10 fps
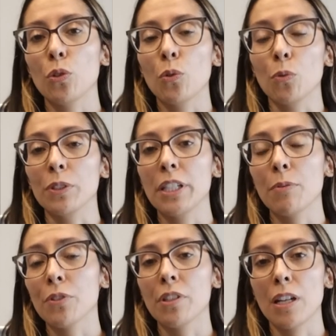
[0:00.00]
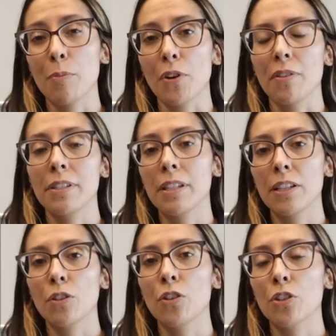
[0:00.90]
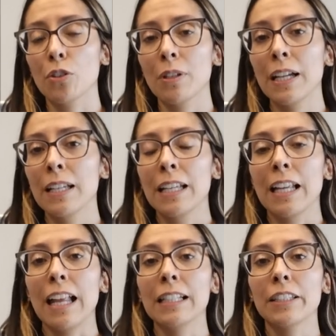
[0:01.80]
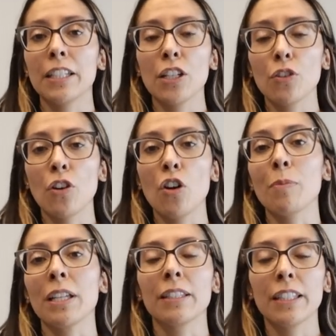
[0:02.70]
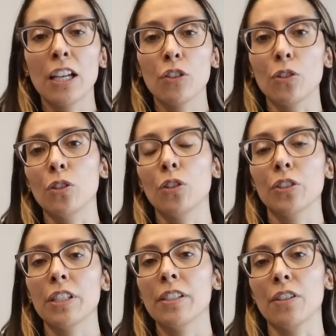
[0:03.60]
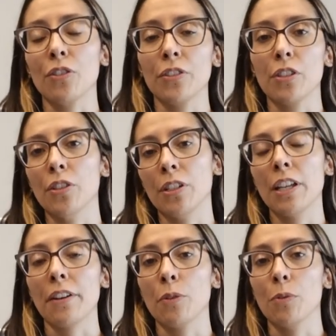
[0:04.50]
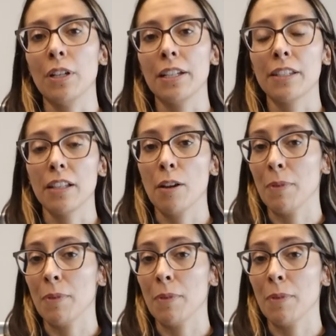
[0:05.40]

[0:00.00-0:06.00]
a los cultivos en la provincia de Córdoba, el trigo ha aumentado los lotes en condiciones regulares a